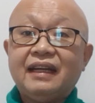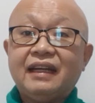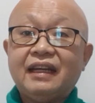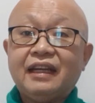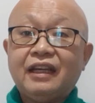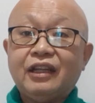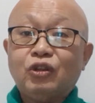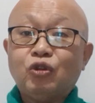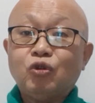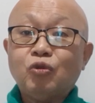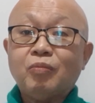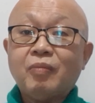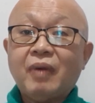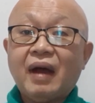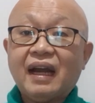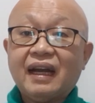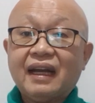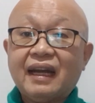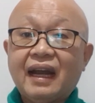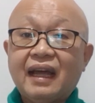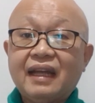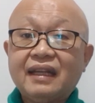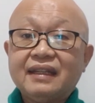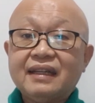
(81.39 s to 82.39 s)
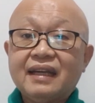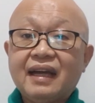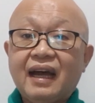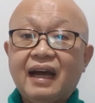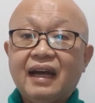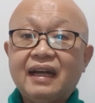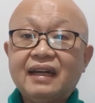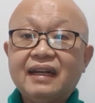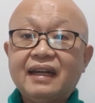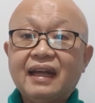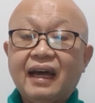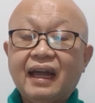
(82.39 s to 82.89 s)
itu maknanya
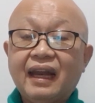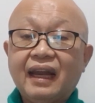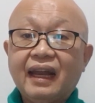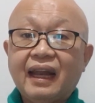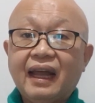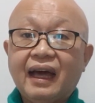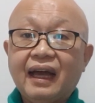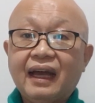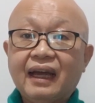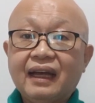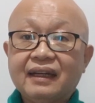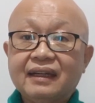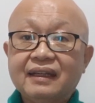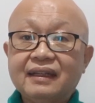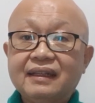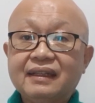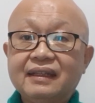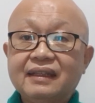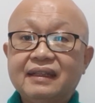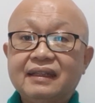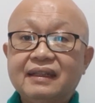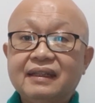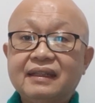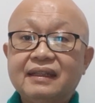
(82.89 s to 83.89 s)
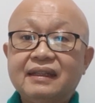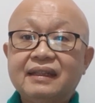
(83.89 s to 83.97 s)
adalah eh,